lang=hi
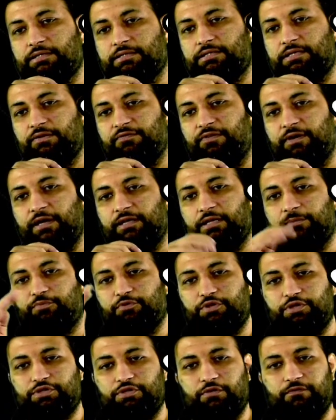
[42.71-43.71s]
कि जस्टिफाई द
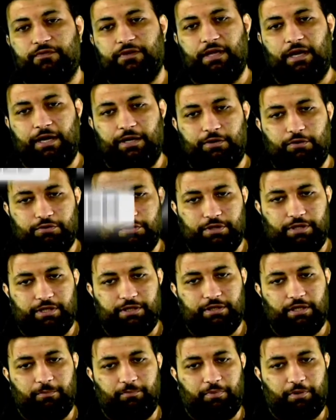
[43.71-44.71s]
पोजीशन ऑफ द हाइड्रोजन
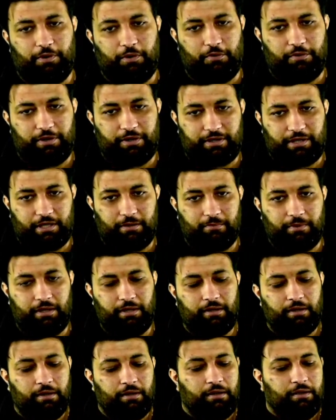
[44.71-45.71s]
इन द पीरियोडिक
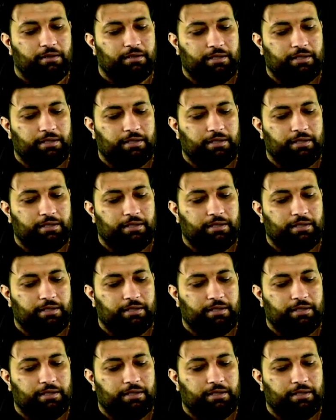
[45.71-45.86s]
टेबल